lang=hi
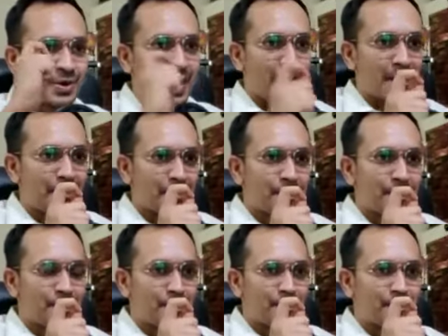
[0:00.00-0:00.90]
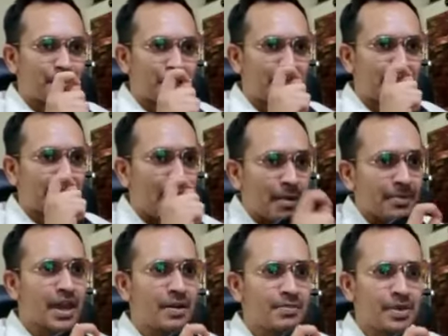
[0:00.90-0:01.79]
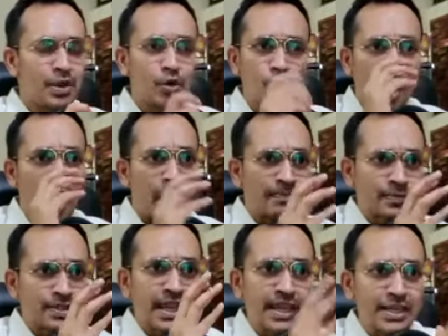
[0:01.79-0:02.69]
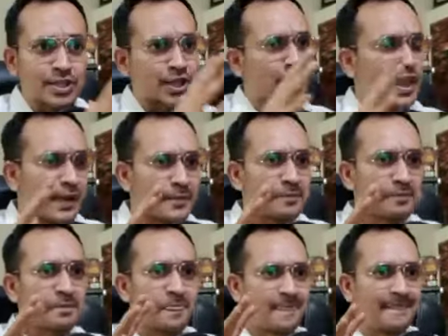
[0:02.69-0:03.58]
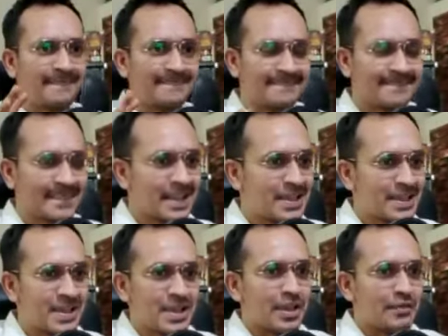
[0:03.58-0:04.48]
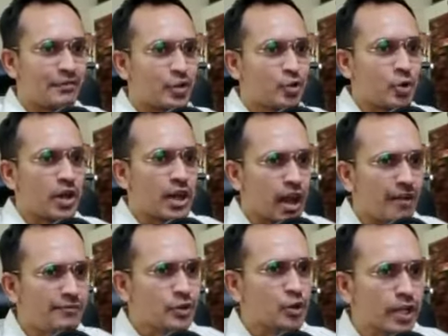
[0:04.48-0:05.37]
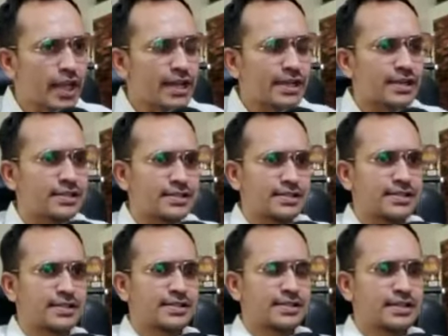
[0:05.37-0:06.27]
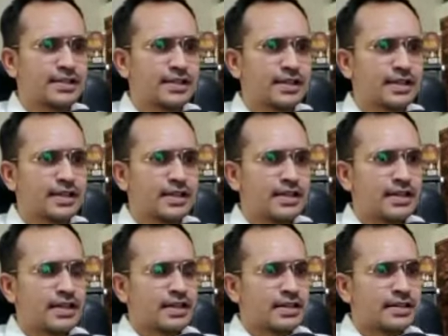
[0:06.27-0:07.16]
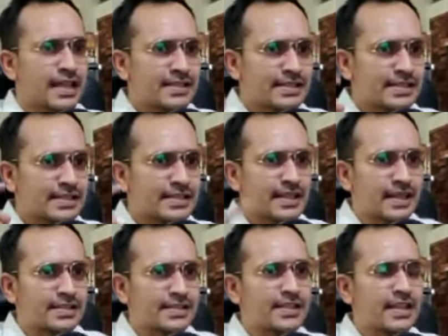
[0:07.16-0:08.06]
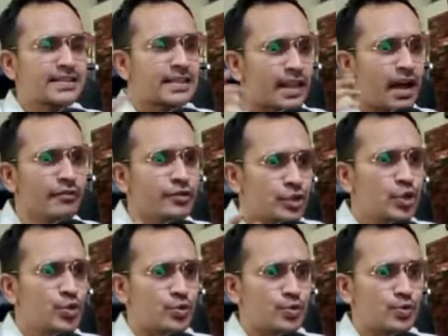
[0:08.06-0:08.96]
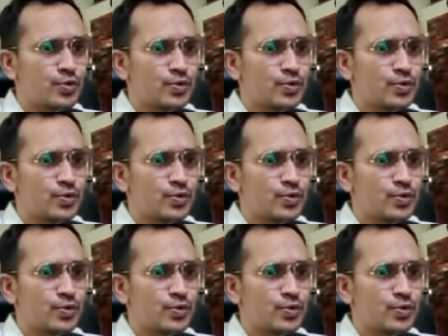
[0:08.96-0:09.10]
तो आपकी कामयाबी को आपसे इश्क है इफ यू लव टू टेक रिस्क then success loves you